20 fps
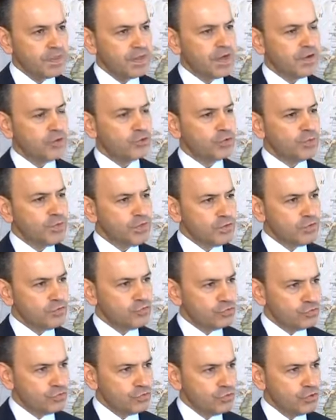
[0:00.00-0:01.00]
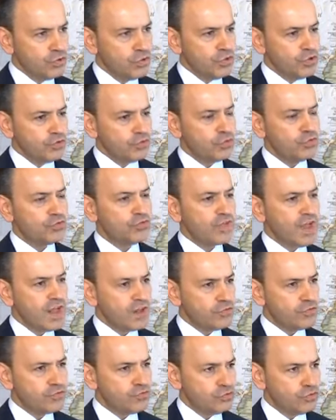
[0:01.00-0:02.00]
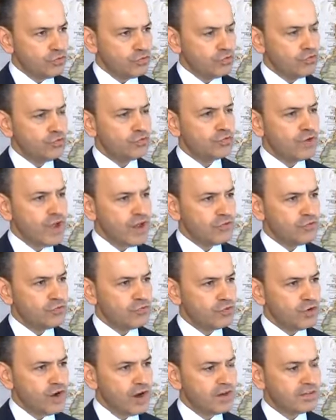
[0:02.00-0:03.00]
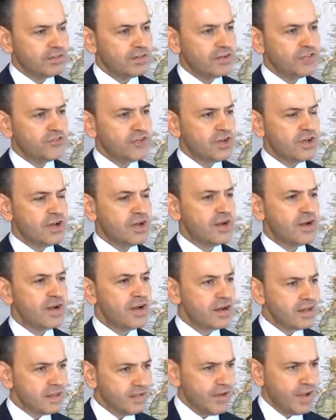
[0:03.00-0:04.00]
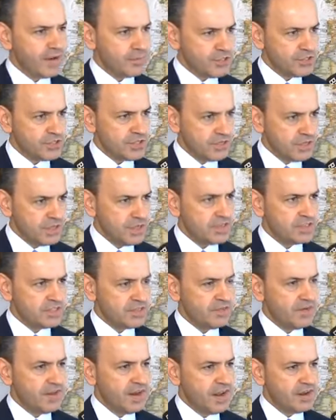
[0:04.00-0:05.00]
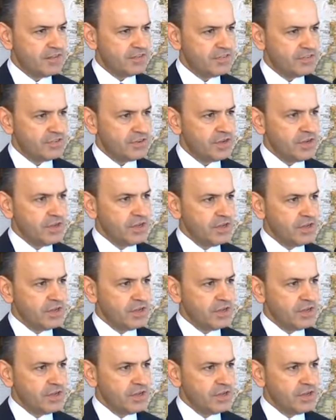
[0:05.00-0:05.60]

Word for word: ekonomik gücünü, sosyal gücünü, kültürel gücünü arttıracak kararlar da vermiş zirvelerdir.